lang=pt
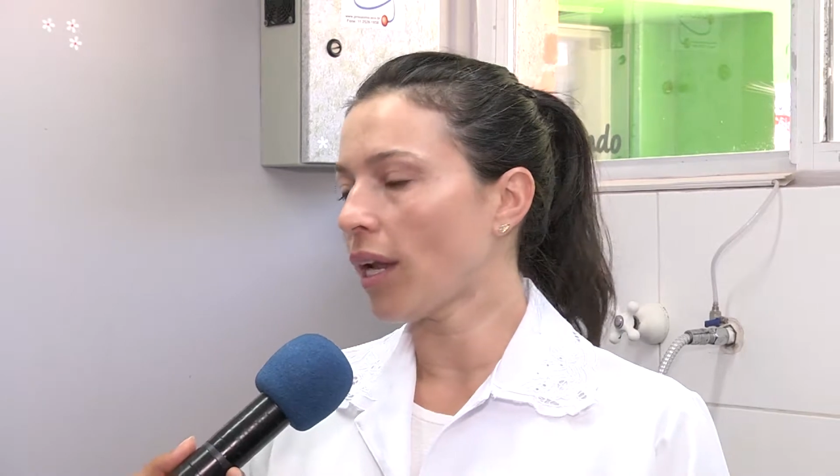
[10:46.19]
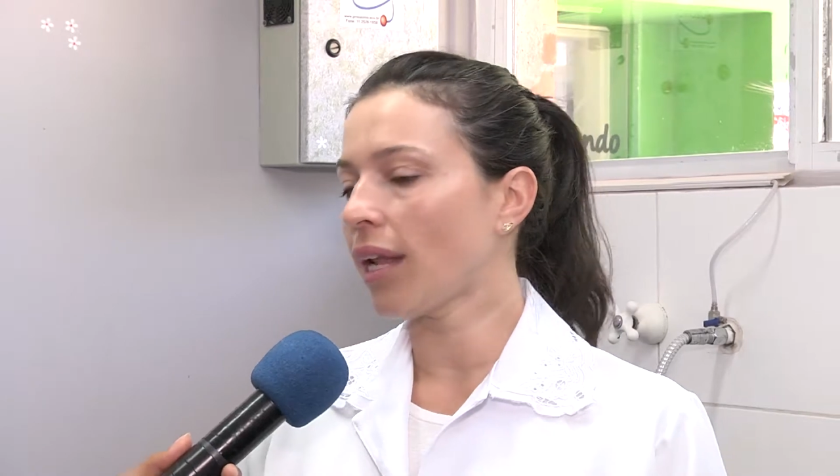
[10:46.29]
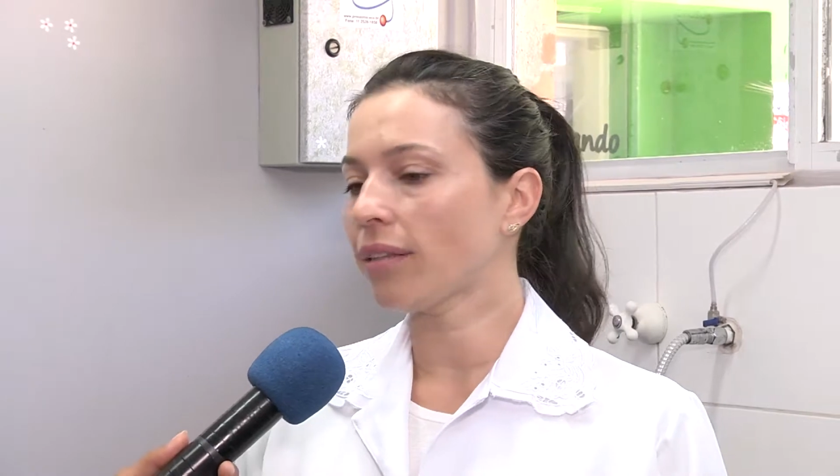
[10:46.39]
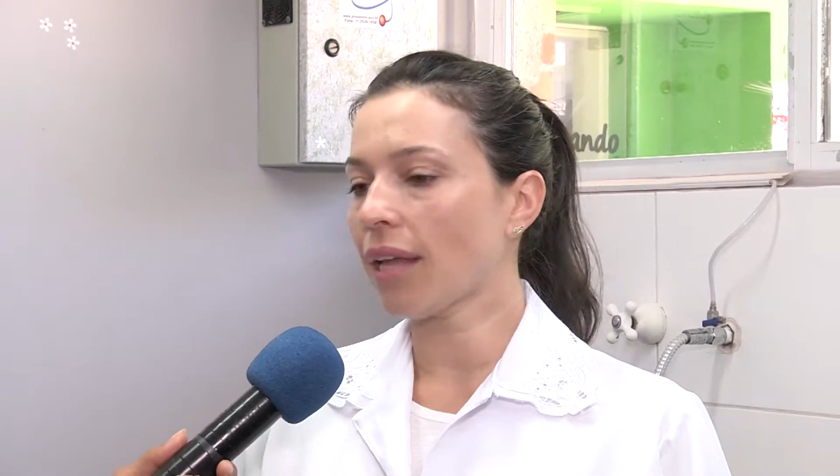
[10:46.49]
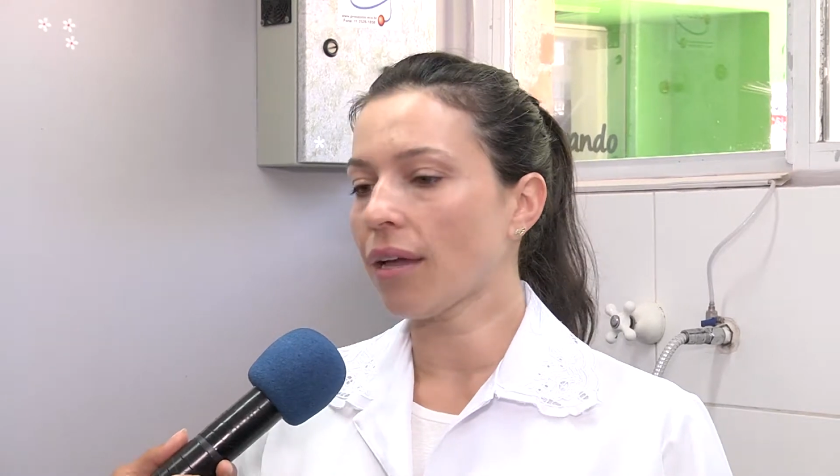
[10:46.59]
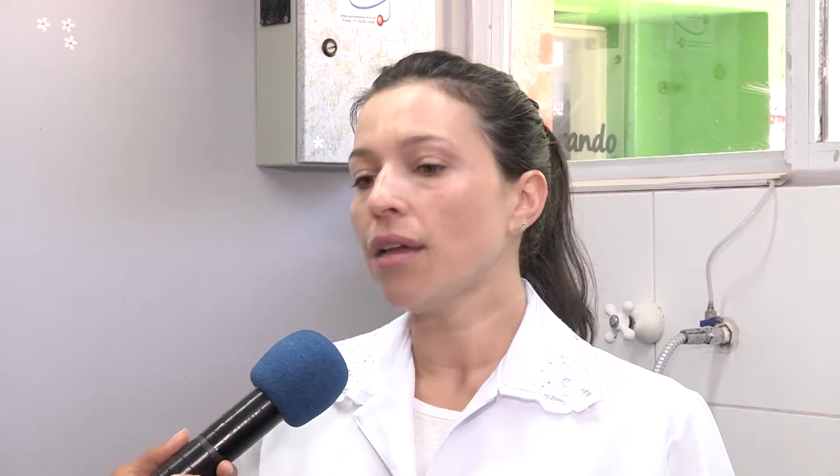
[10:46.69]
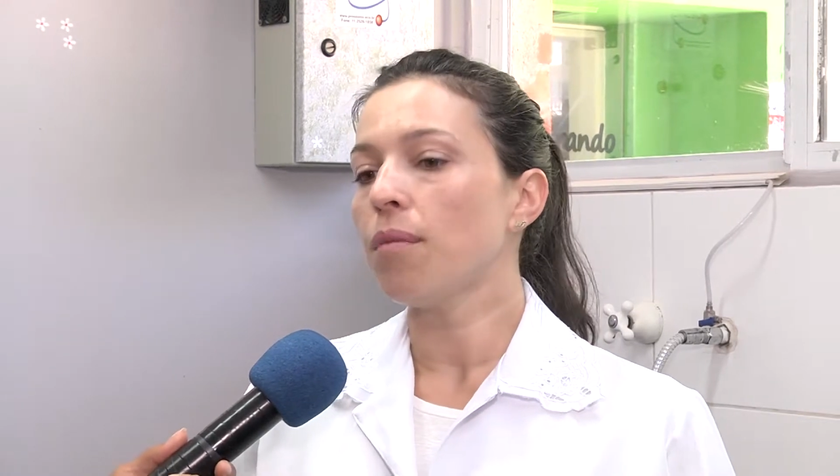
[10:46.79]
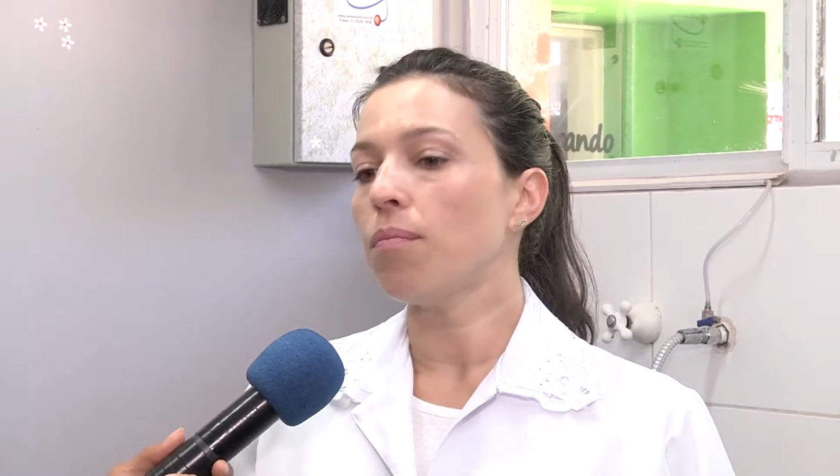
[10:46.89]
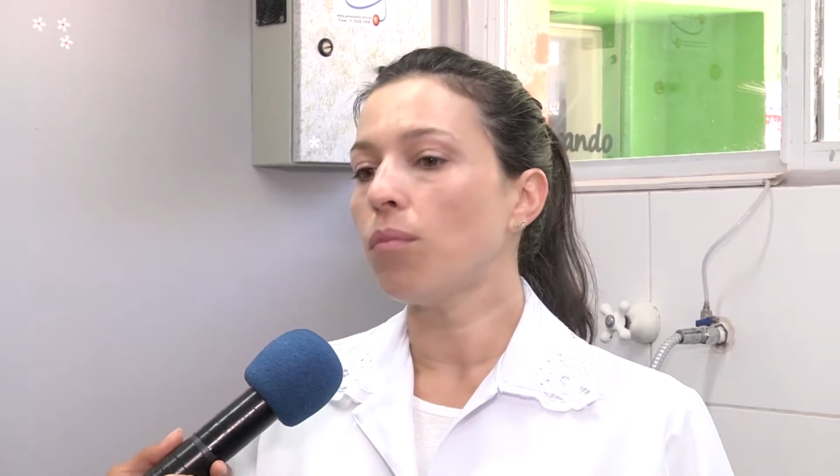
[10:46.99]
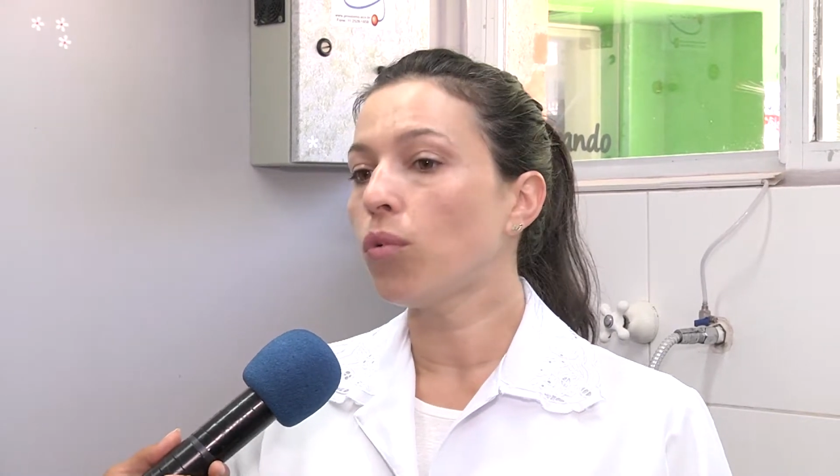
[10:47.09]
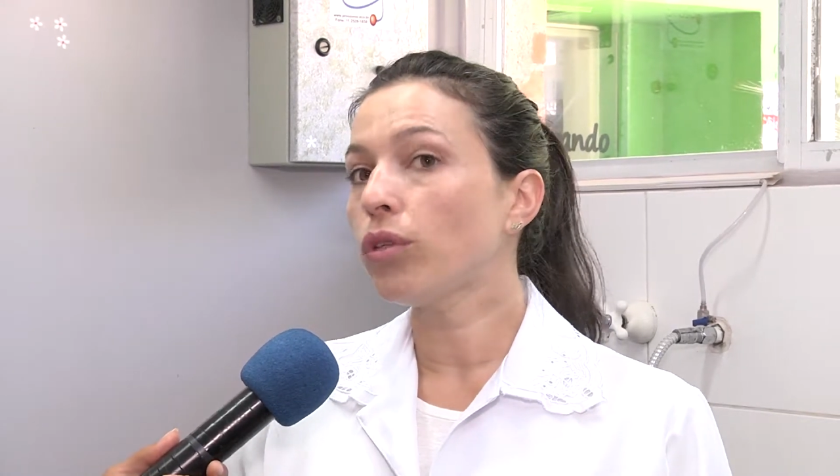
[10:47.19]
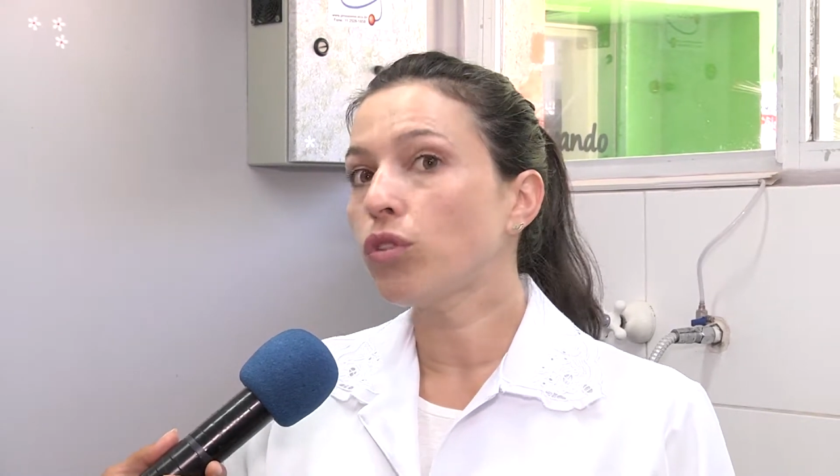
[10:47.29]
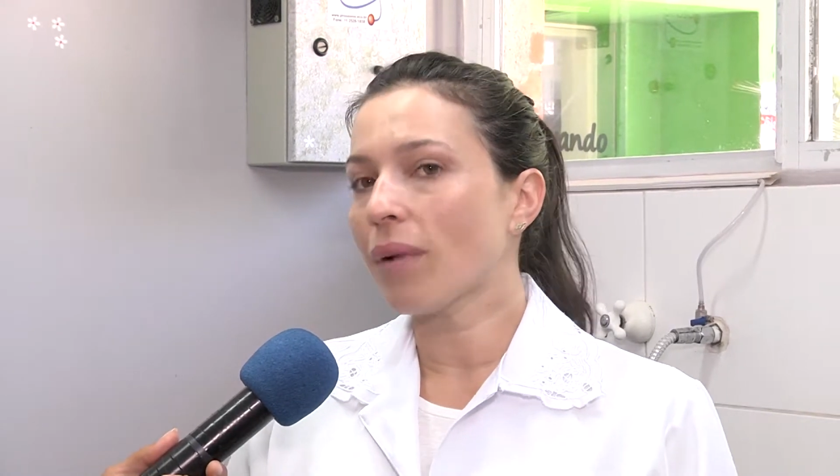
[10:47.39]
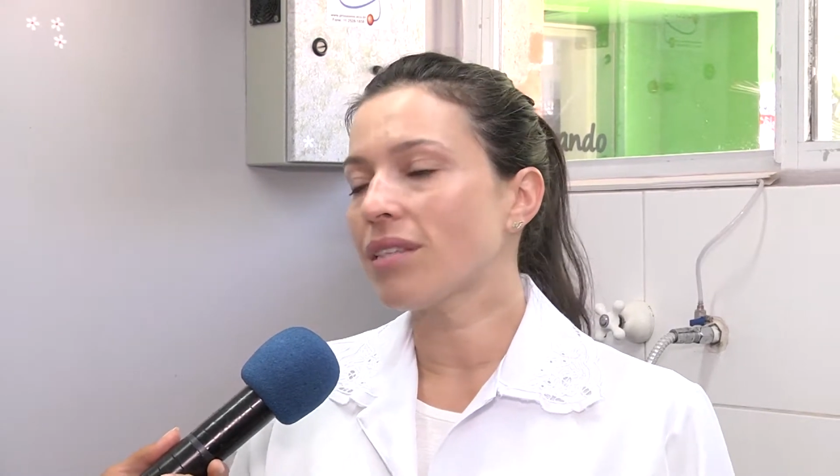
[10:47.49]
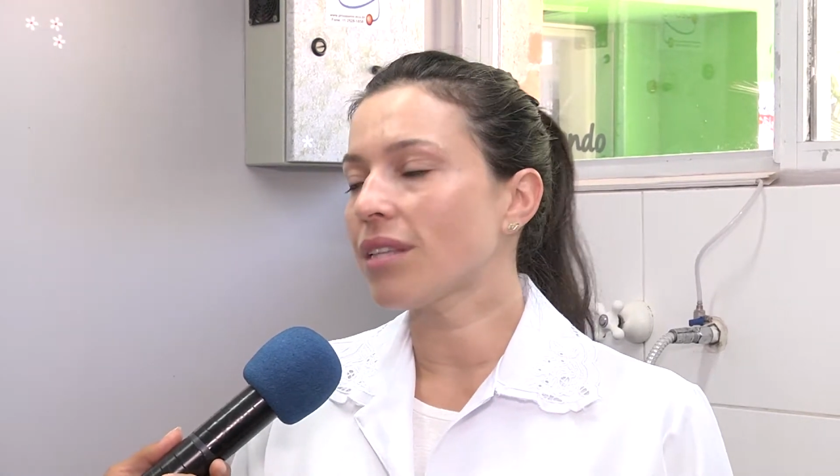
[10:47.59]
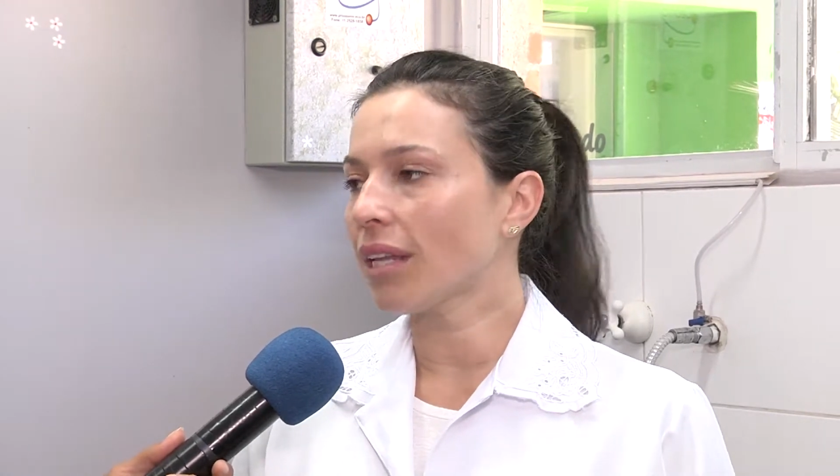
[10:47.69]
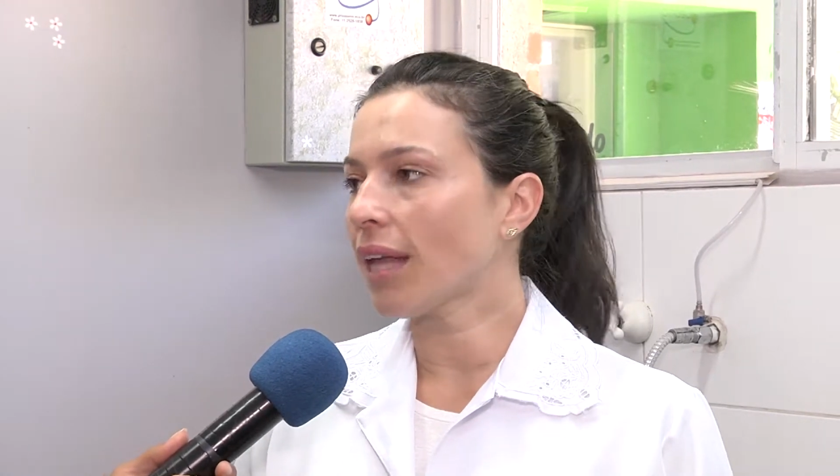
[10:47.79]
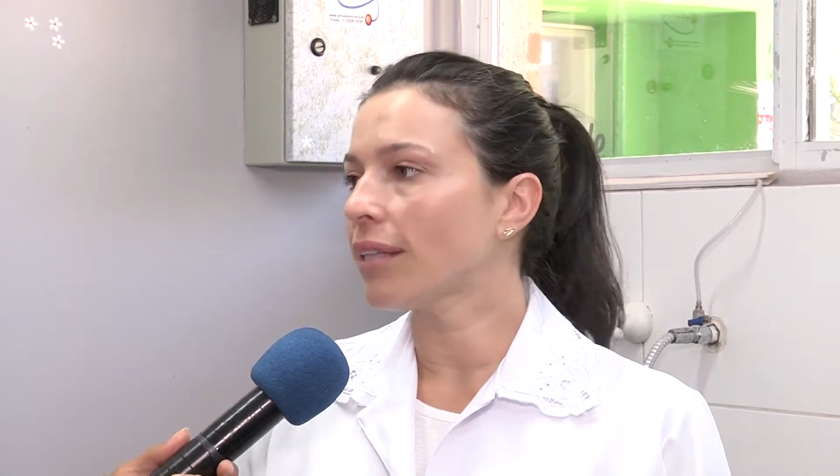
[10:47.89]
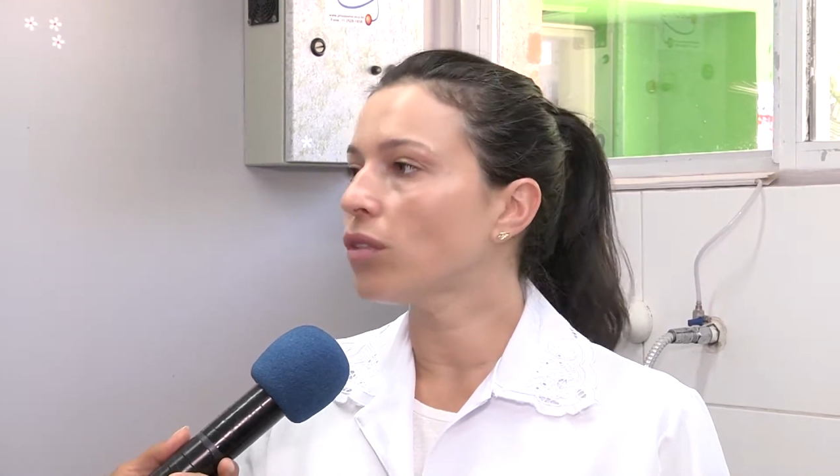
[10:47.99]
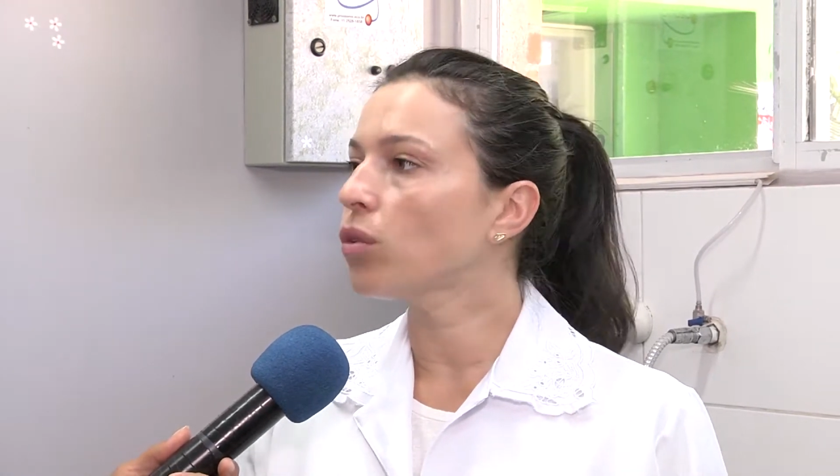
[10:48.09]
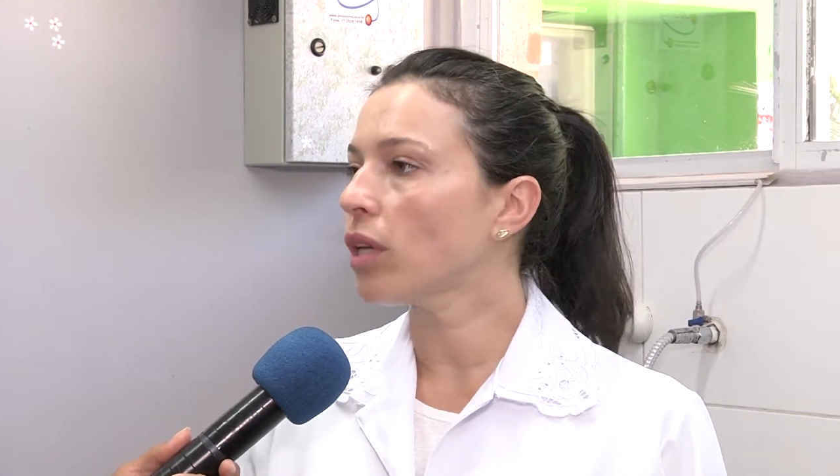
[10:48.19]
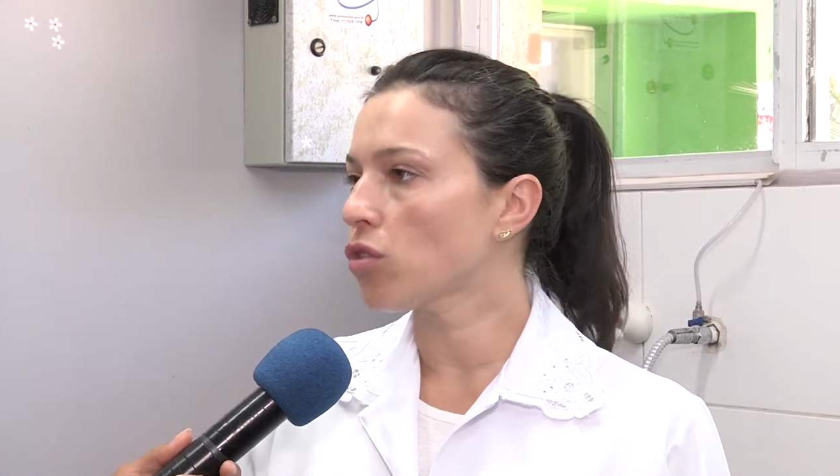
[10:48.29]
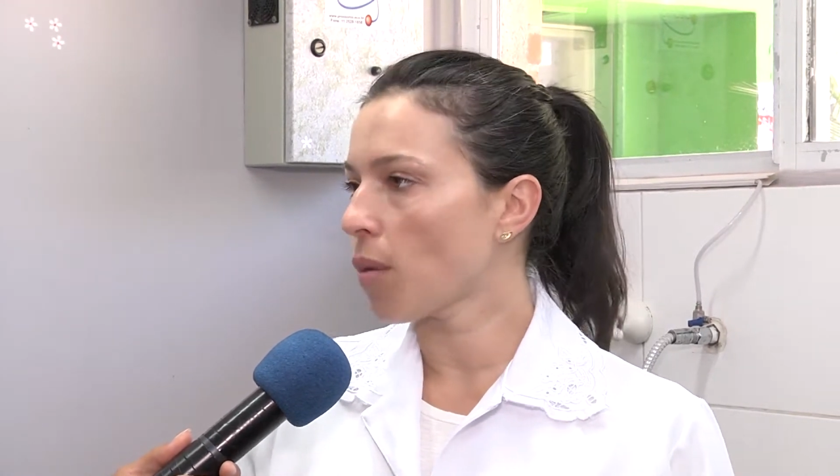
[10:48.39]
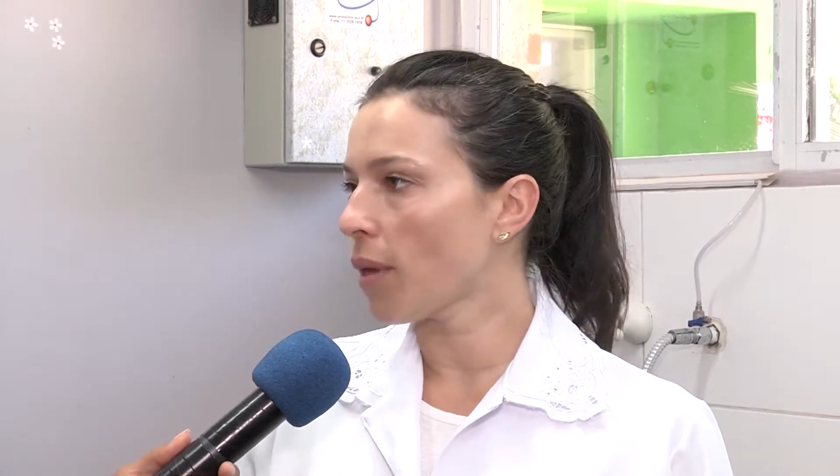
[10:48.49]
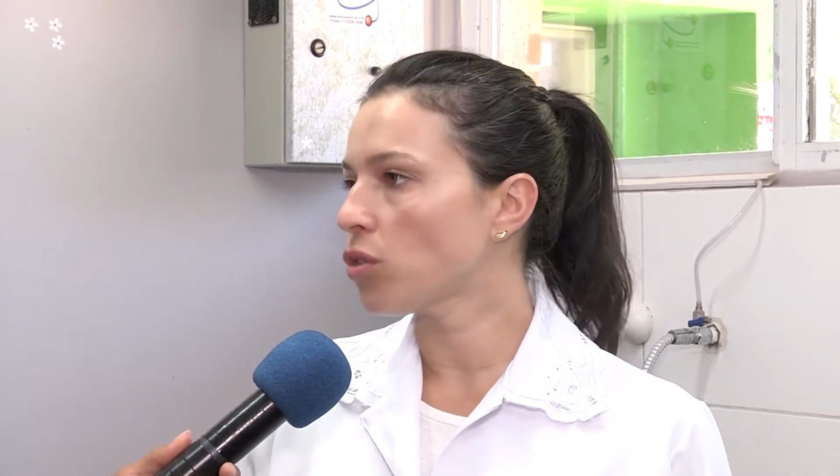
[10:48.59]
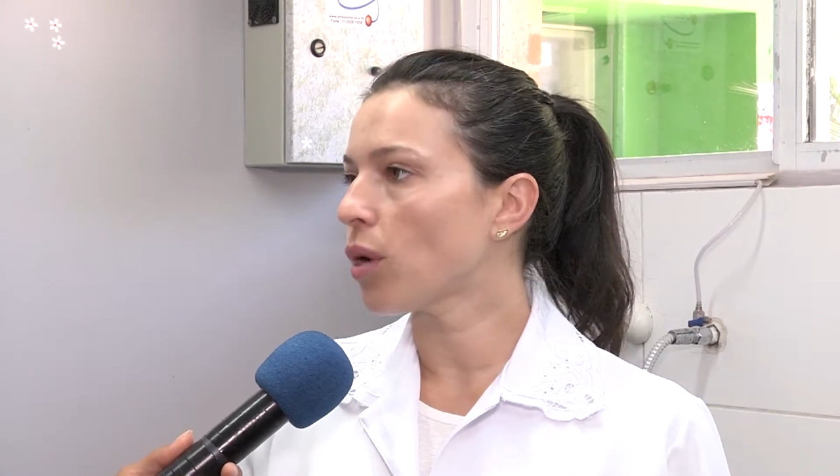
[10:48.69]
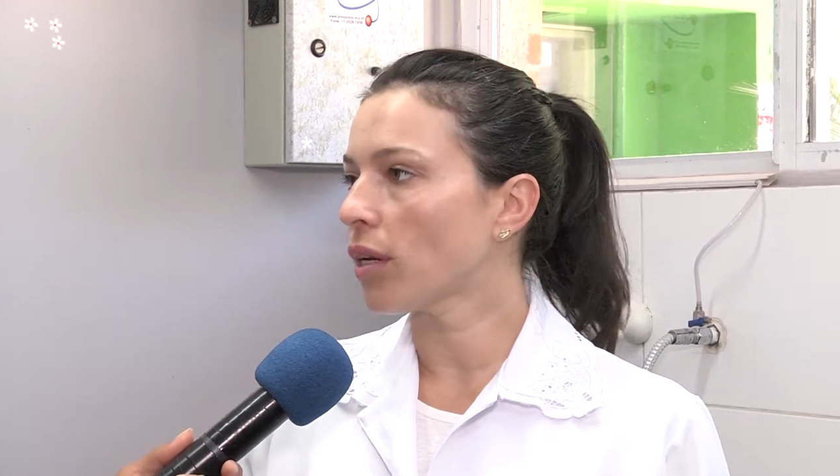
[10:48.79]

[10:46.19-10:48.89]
ela está muito mais tratada do que somente